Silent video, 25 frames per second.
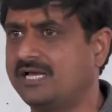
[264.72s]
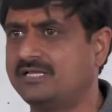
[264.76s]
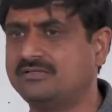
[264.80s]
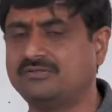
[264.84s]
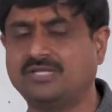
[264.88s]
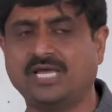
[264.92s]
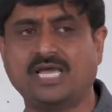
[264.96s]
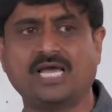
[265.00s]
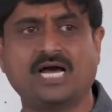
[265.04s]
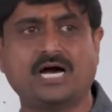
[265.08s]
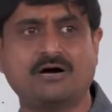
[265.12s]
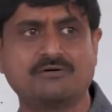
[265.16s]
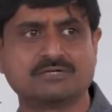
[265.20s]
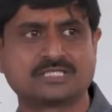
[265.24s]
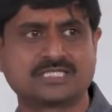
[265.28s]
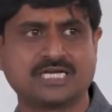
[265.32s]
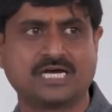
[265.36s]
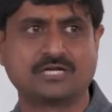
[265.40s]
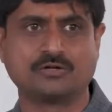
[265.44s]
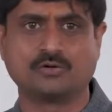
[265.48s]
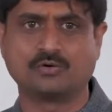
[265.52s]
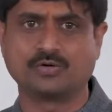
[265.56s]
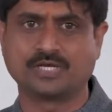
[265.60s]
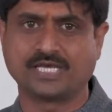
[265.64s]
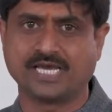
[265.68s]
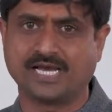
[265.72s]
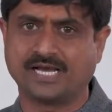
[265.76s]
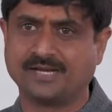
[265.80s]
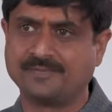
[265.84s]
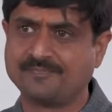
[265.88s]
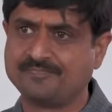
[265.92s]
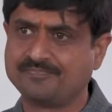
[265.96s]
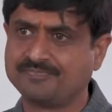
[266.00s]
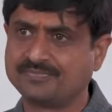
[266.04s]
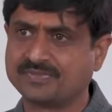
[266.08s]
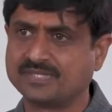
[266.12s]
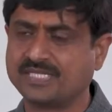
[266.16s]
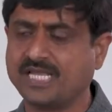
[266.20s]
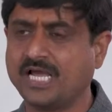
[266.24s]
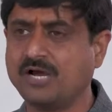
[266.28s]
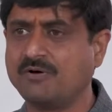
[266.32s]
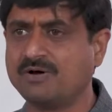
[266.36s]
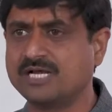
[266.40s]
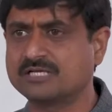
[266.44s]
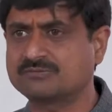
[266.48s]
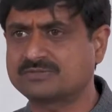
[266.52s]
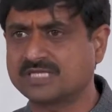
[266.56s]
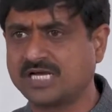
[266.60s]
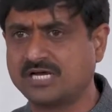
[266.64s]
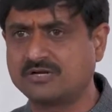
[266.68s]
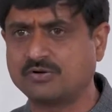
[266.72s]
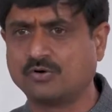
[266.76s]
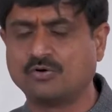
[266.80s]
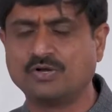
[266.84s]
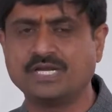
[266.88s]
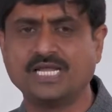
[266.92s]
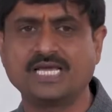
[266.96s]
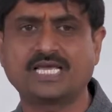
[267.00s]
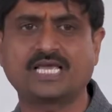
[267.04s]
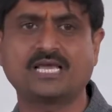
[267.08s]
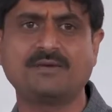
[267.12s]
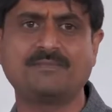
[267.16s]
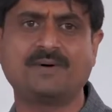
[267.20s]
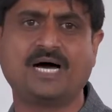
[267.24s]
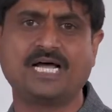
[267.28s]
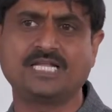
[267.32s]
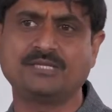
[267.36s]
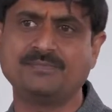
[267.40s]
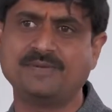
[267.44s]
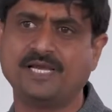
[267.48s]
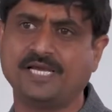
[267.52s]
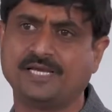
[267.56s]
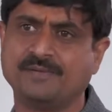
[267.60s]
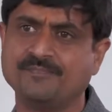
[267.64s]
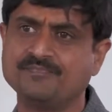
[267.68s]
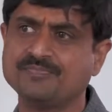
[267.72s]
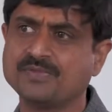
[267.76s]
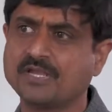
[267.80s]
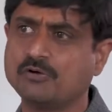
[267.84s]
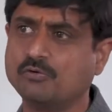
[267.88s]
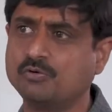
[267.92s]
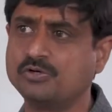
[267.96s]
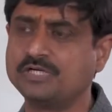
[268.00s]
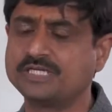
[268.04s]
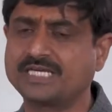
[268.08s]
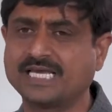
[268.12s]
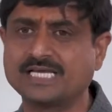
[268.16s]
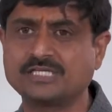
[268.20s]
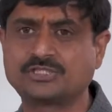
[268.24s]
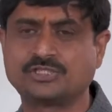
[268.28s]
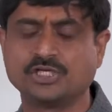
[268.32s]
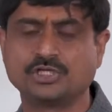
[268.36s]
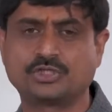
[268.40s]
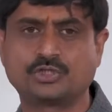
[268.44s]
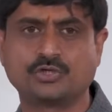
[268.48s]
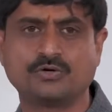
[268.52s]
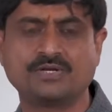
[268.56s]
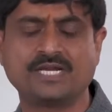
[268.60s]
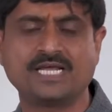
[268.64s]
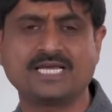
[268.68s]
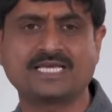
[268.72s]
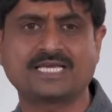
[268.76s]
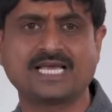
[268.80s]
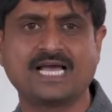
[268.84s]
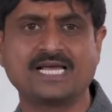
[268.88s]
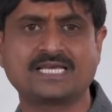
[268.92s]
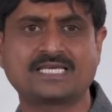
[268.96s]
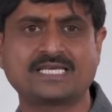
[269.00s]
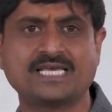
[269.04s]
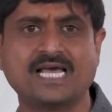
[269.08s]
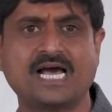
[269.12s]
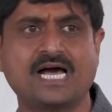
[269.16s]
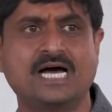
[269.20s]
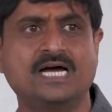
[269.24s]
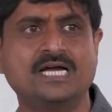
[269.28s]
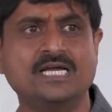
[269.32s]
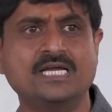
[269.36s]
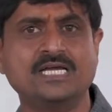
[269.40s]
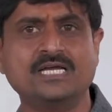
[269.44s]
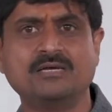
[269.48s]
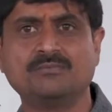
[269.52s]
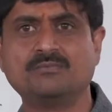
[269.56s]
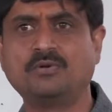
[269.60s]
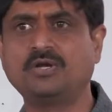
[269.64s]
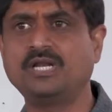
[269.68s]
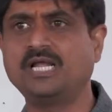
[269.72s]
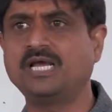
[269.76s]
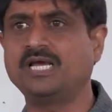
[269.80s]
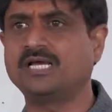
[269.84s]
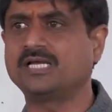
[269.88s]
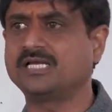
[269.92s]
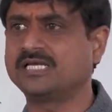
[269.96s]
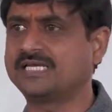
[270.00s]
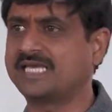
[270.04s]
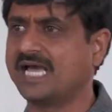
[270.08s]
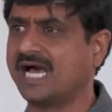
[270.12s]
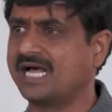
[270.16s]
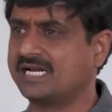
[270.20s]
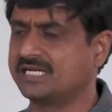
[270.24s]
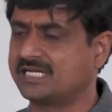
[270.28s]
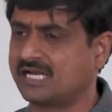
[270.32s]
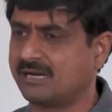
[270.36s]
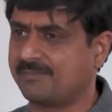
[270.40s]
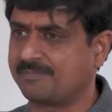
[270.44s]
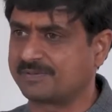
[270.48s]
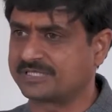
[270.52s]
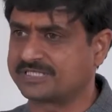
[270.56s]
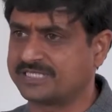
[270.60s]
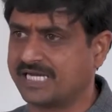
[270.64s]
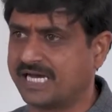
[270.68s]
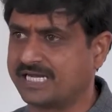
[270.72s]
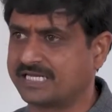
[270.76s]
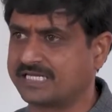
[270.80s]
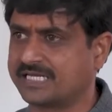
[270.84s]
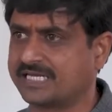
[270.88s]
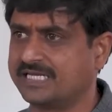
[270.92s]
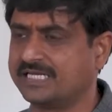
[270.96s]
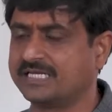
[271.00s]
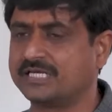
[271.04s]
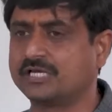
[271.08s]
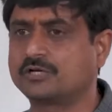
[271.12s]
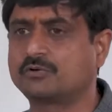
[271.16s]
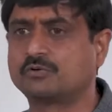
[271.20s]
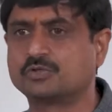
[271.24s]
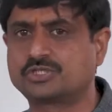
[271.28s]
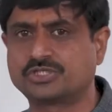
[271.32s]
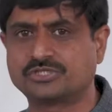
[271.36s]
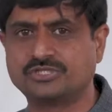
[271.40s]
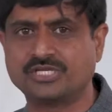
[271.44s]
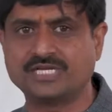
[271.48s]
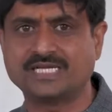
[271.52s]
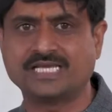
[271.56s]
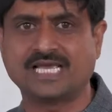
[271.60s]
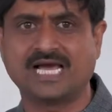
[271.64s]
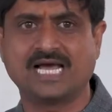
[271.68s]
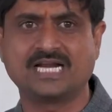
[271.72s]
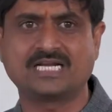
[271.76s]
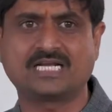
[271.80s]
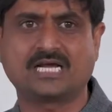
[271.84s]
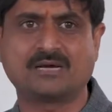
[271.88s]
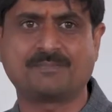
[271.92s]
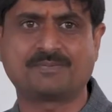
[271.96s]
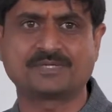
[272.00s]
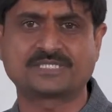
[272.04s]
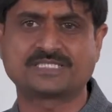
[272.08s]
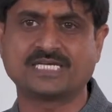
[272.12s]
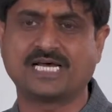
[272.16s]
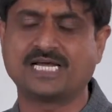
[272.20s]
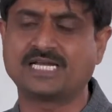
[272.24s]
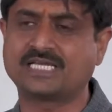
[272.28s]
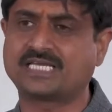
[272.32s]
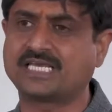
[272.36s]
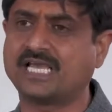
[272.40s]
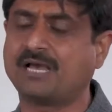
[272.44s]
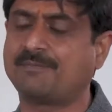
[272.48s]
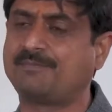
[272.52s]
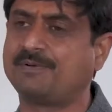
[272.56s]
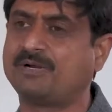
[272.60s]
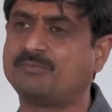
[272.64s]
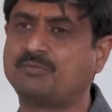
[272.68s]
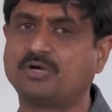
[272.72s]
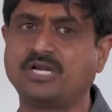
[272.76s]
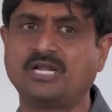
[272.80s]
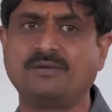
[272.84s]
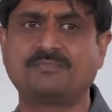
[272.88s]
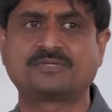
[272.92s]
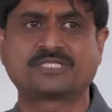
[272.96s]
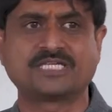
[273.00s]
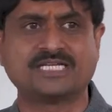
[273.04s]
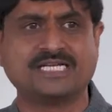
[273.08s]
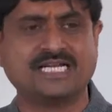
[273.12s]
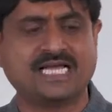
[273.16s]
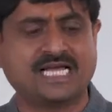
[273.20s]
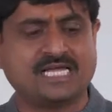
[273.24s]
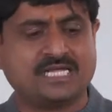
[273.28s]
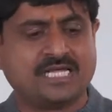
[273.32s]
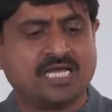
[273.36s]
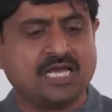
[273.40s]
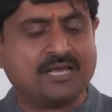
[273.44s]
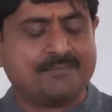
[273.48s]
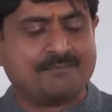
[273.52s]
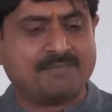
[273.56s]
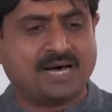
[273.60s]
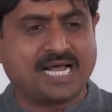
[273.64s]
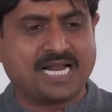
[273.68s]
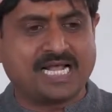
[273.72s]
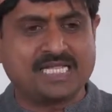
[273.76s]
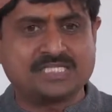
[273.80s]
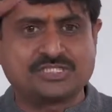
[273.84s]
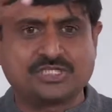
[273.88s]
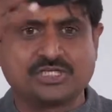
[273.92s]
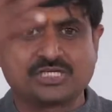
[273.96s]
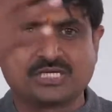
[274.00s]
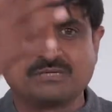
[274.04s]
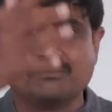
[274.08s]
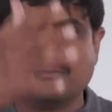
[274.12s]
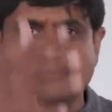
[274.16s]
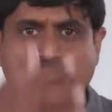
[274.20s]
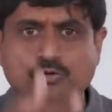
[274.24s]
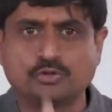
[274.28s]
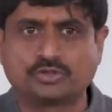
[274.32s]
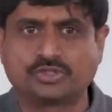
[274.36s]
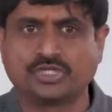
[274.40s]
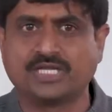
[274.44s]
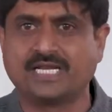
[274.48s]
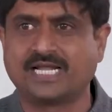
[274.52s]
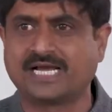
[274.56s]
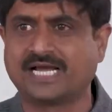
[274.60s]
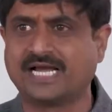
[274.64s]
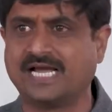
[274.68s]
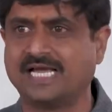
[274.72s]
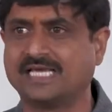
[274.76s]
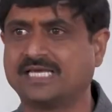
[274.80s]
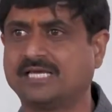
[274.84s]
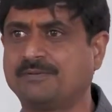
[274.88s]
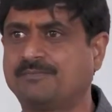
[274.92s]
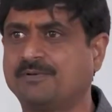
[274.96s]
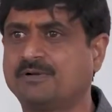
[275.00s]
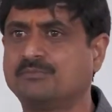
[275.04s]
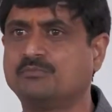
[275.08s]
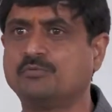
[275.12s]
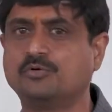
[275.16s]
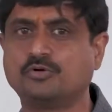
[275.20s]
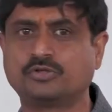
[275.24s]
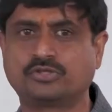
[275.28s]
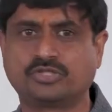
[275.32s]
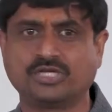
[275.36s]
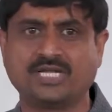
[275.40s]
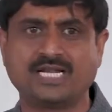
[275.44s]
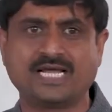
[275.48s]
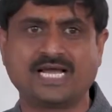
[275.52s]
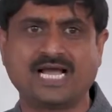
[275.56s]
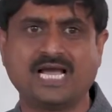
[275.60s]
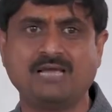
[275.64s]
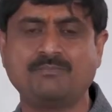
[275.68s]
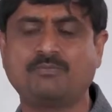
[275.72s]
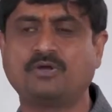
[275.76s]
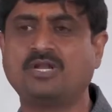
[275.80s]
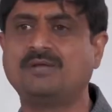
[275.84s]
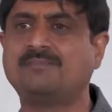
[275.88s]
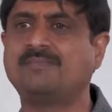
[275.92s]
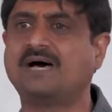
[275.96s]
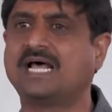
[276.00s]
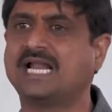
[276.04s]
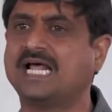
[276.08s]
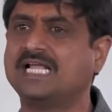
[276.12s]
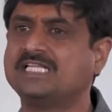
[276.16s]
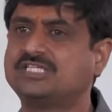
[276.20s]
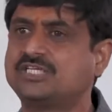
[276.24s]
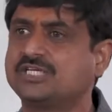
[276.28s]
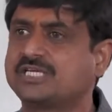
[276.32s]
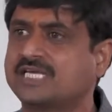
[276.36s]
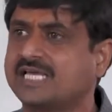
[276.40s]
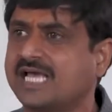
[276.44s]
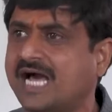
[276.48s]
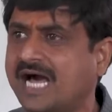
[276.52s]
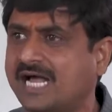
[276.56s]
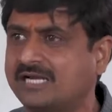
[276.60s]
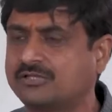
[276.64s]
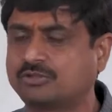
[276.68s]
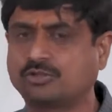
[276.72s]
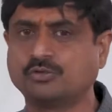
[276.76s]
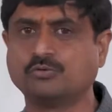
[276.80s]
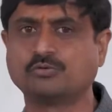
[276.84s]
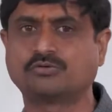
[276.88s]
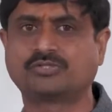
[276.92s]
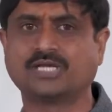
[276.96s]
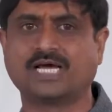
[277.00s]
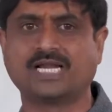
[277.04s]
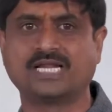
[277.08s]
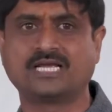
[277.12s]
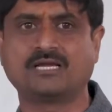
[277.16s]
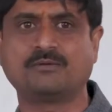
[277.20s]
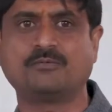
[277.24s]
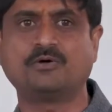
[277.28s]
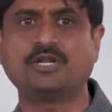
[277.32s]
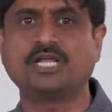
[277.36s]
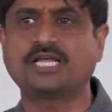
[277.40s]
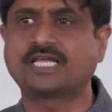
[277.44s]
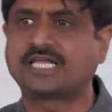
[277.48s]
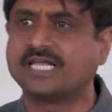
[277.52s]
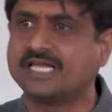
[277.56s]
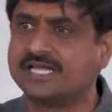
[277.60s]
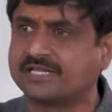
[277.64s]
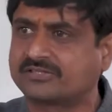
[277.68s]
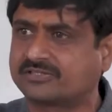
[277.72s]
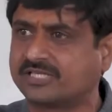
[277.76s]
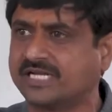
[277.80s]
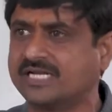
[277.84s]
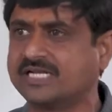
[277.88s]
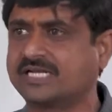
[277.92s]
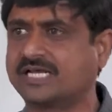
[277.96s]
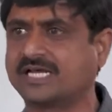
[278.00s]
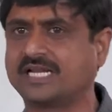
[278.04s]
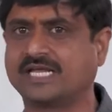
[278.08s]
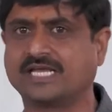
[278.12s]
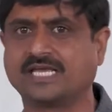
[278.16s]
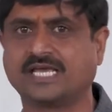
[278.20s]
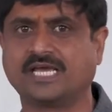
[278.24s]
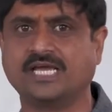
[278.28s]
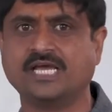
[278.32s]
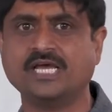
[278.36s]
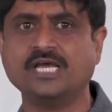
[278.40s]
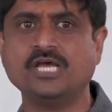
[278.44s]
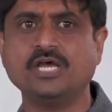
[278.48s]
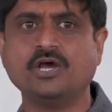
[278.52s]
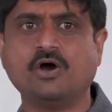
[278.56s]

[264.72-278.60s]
देहावसान हो गया देहावसान होने के बाद में उनके शिष्यों ने क्या किया बोले ज्ञान का प्रसार करेंगे कुछ दिन ज्ञान का प्रसार किया फिर बोले सन्यास महाराज जी की मूर्ति लगाएंगे फिर मूर्ति लगाई बोले महाराज जी की आरती उतारेंगे बोले कीर्तन करेंगे